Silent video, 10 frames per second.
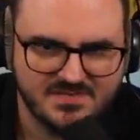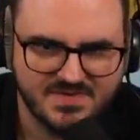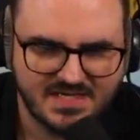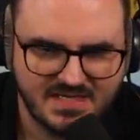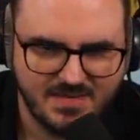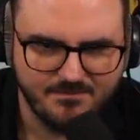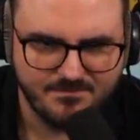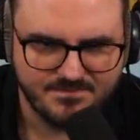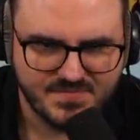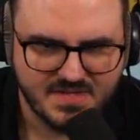wegnehmen,
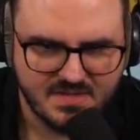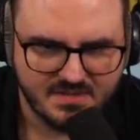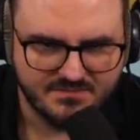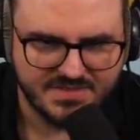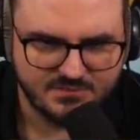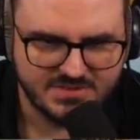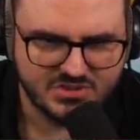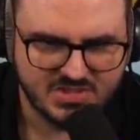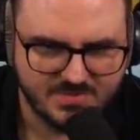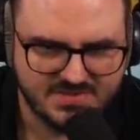wenn du die
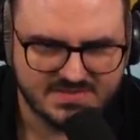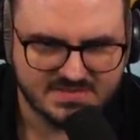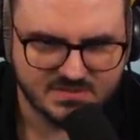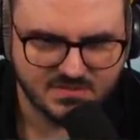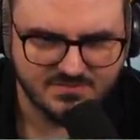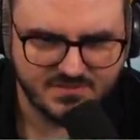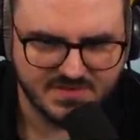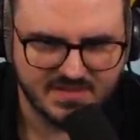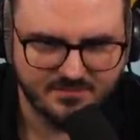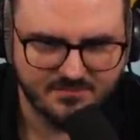Stabilisation von
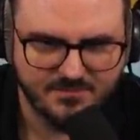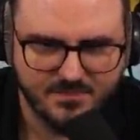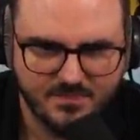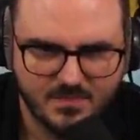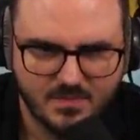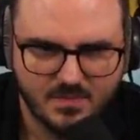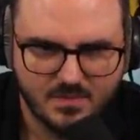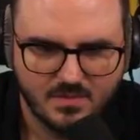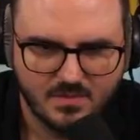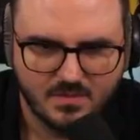dem
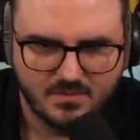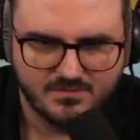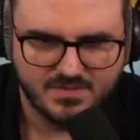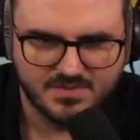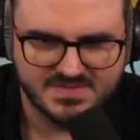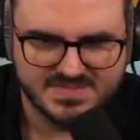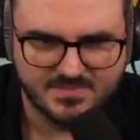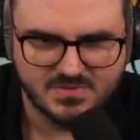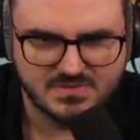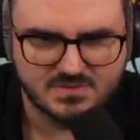von dem
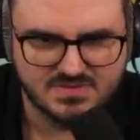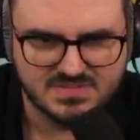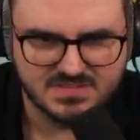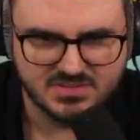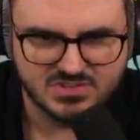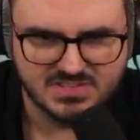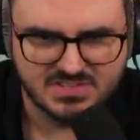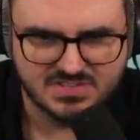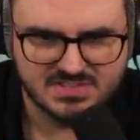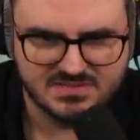Gesamtkonstrukt sichergestellt hast. Also